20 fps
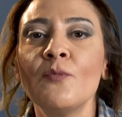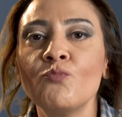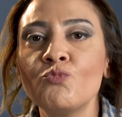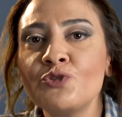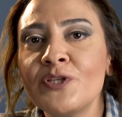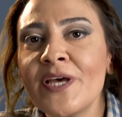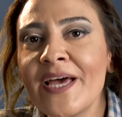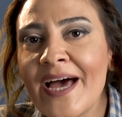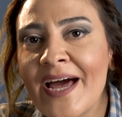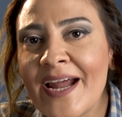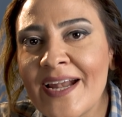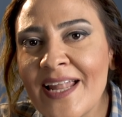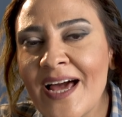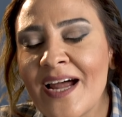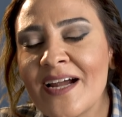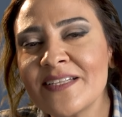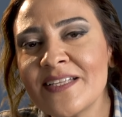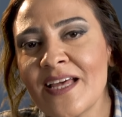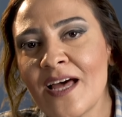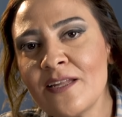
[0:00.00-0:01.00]
bu
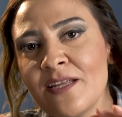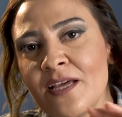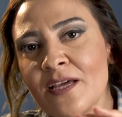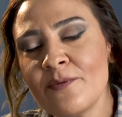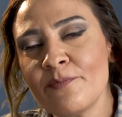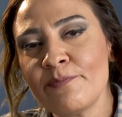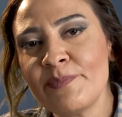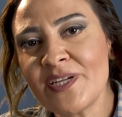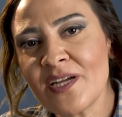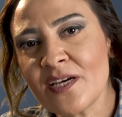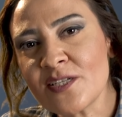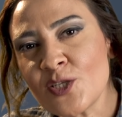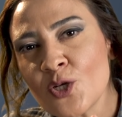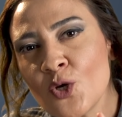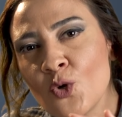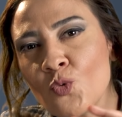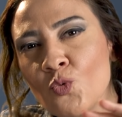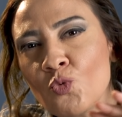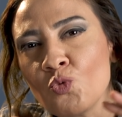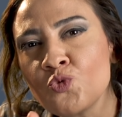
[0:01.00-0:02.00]
değerlerden biraz
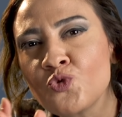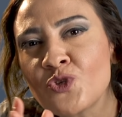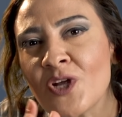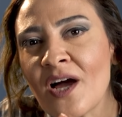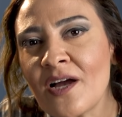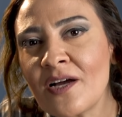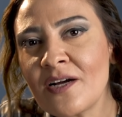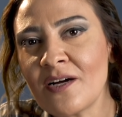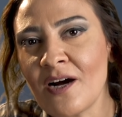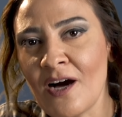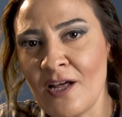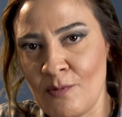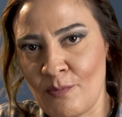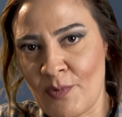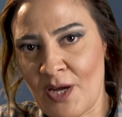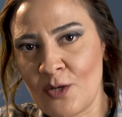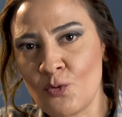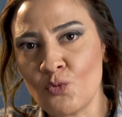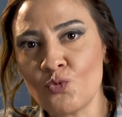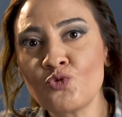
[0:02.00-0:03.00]
uzak
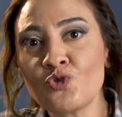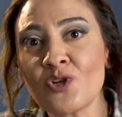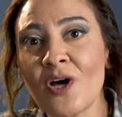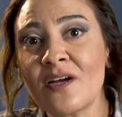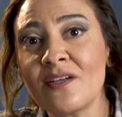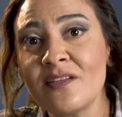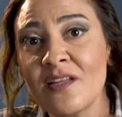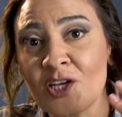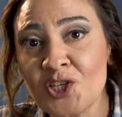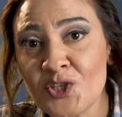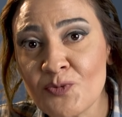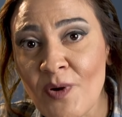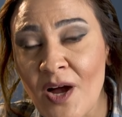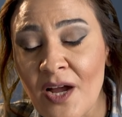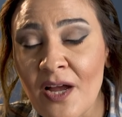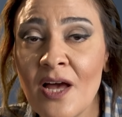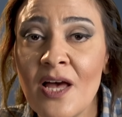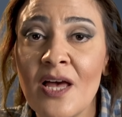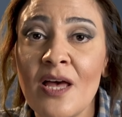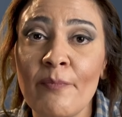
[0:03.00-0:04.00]
kalmak,
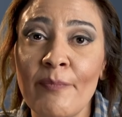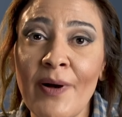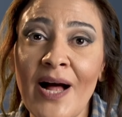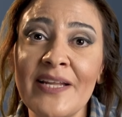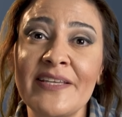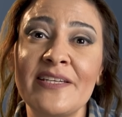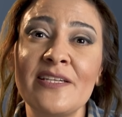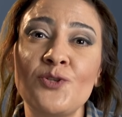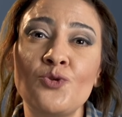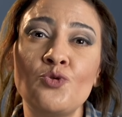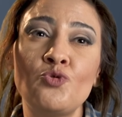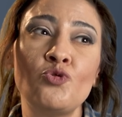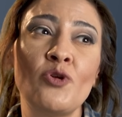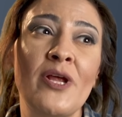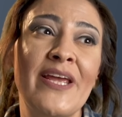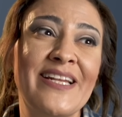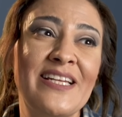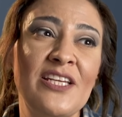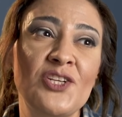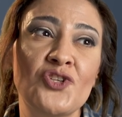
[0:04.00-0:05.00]
uzaklaşmak, belki
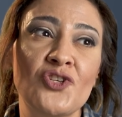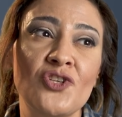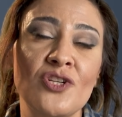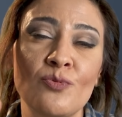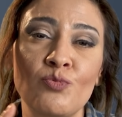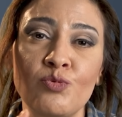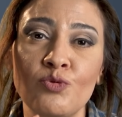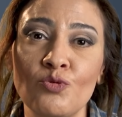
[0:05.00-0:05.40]
sürekli içinde